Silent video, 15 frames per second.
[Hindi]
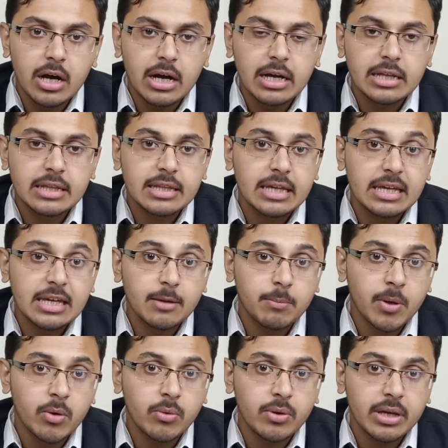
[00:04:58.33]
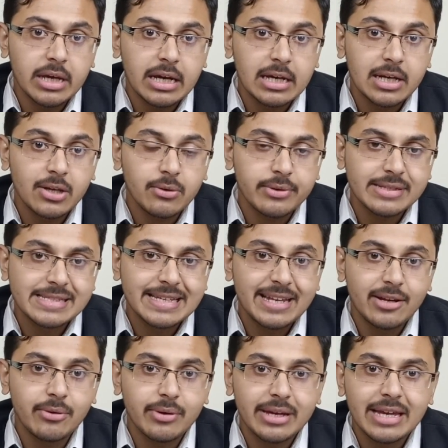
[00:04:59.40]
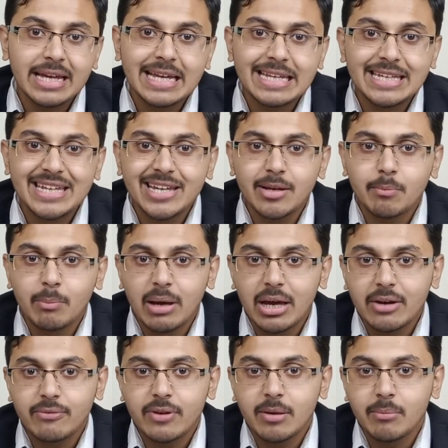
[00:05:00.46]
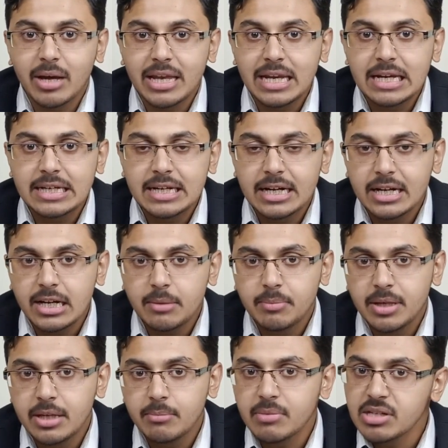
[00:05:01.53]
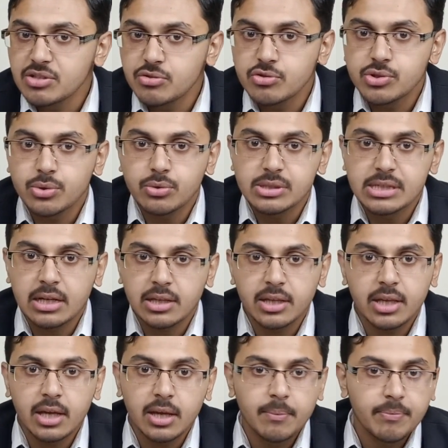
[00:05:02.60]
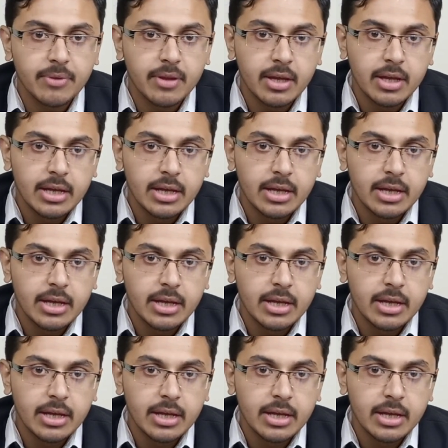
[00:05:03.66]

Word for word: हाथ की या पाँव की अंगलियों के सिरे होंगे ये बर्फ़ की माने ठंडे भी महसूस हो सकते हैं